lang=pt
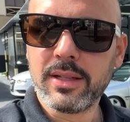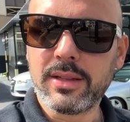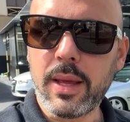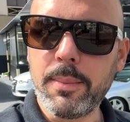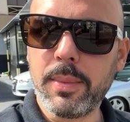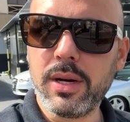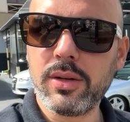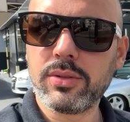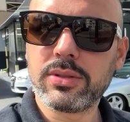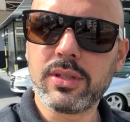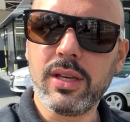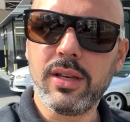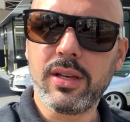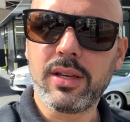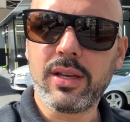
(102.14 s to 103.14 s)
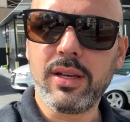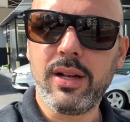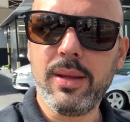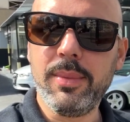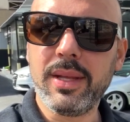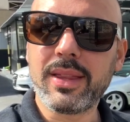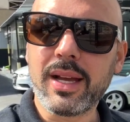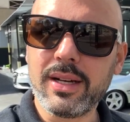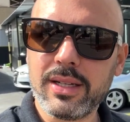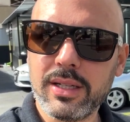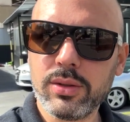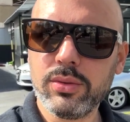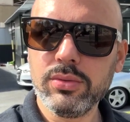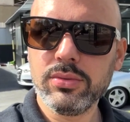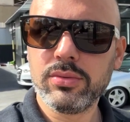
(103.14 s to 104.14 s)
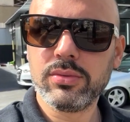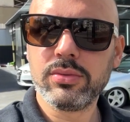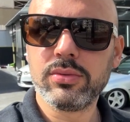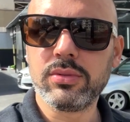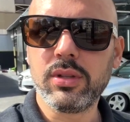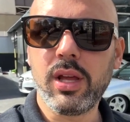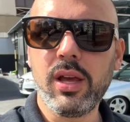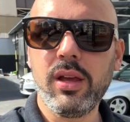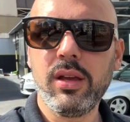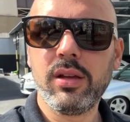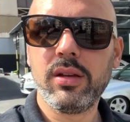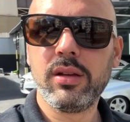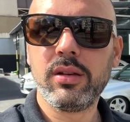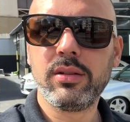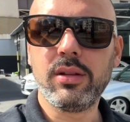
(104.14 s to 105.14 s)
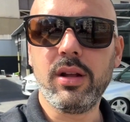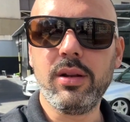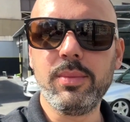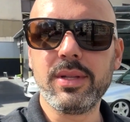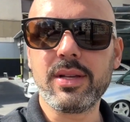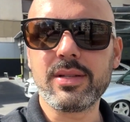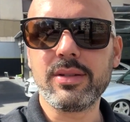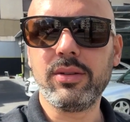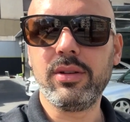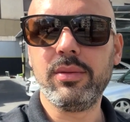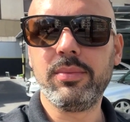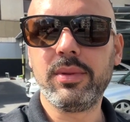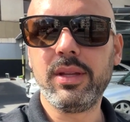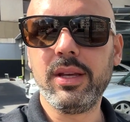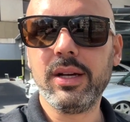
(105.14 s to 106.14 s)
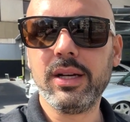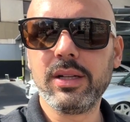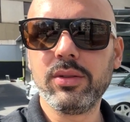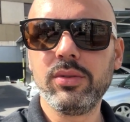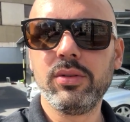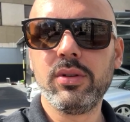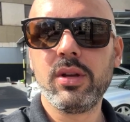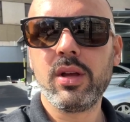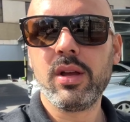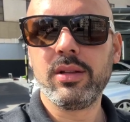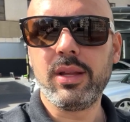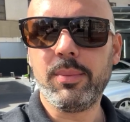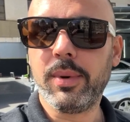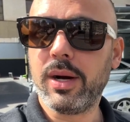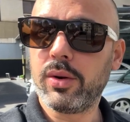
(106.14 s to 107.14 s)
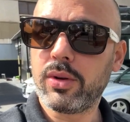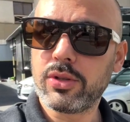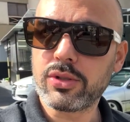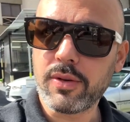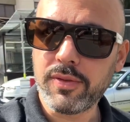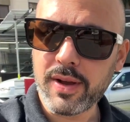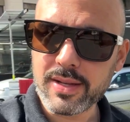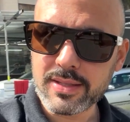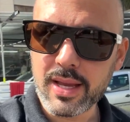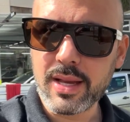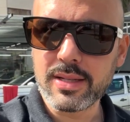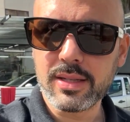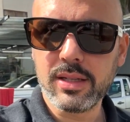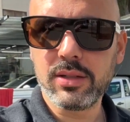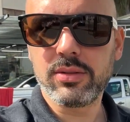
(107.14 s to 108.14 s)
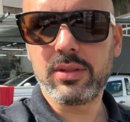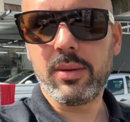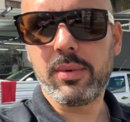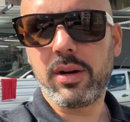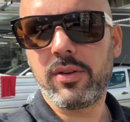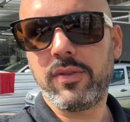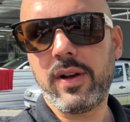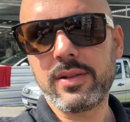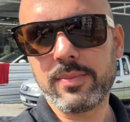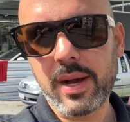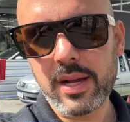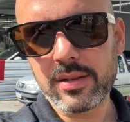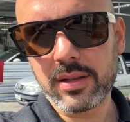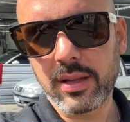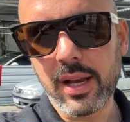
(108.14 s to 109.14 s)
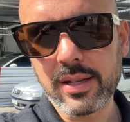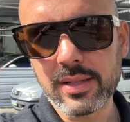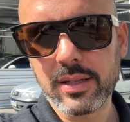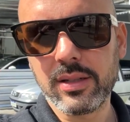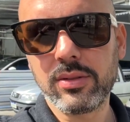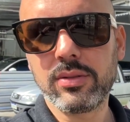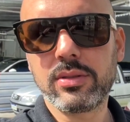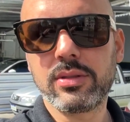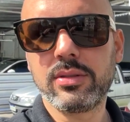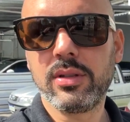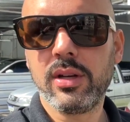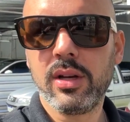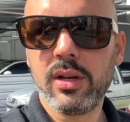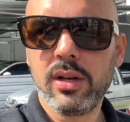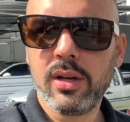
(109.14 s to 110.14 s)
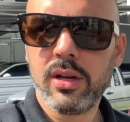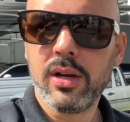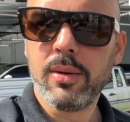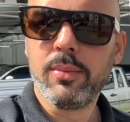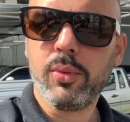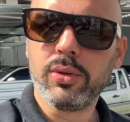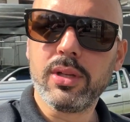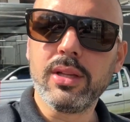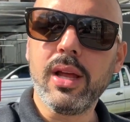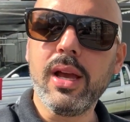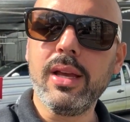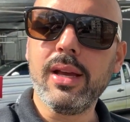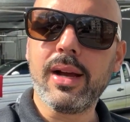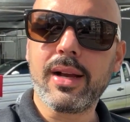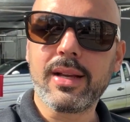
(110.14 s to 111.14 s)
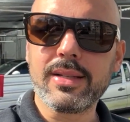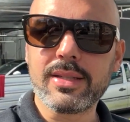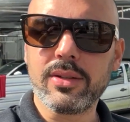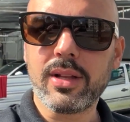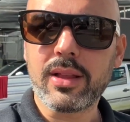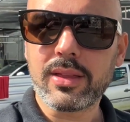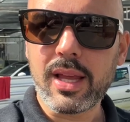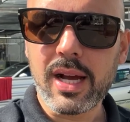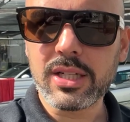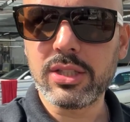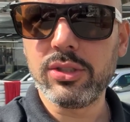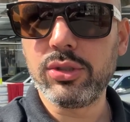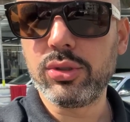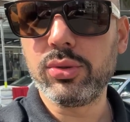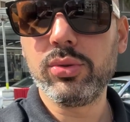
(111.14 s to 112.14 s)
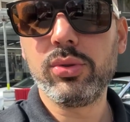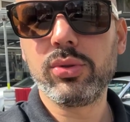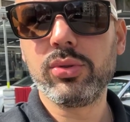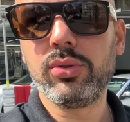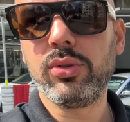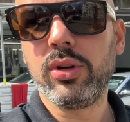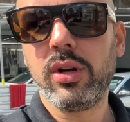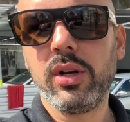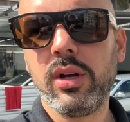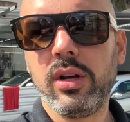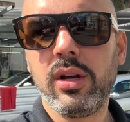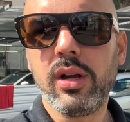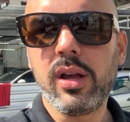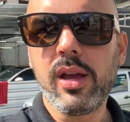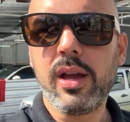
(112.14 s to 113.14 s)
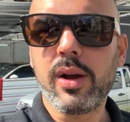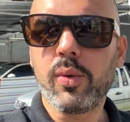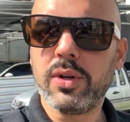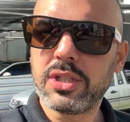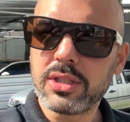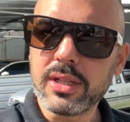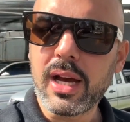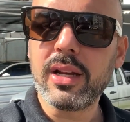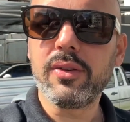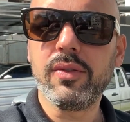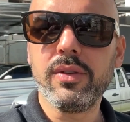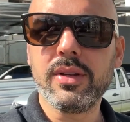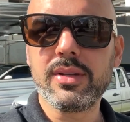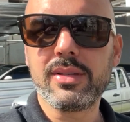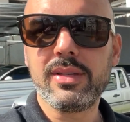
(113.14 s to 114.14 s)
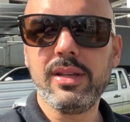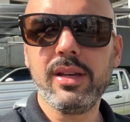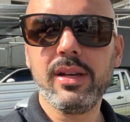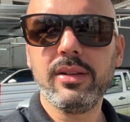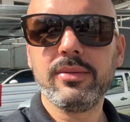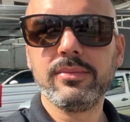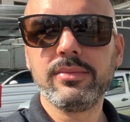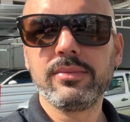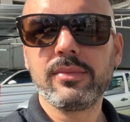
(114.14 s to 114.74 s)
tem bancos que, que limita ano, né? Tem limitação de, de ano, tem banco que só faz 10 anos, tem banco que faz mais que 10 anos, muda daí a questão da taxa de juro, é, a quantidade que financia.